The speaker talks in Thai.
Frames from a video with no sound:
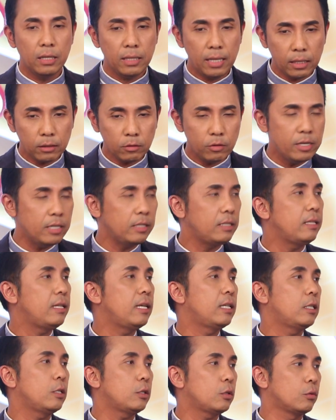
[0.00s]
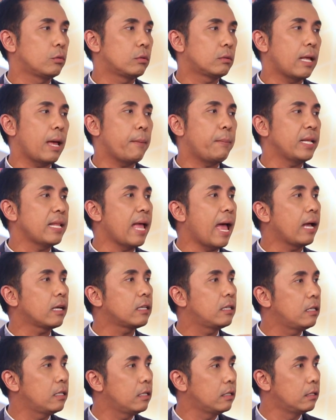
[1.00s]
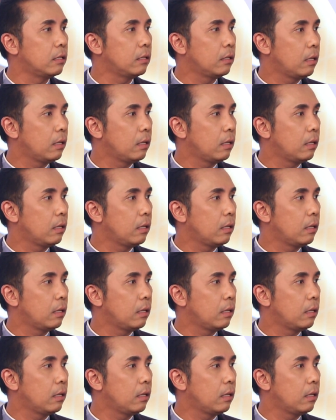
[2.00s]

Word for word: เทคโนโลยีที่ดีที่สุดแต่ปัญหาคือ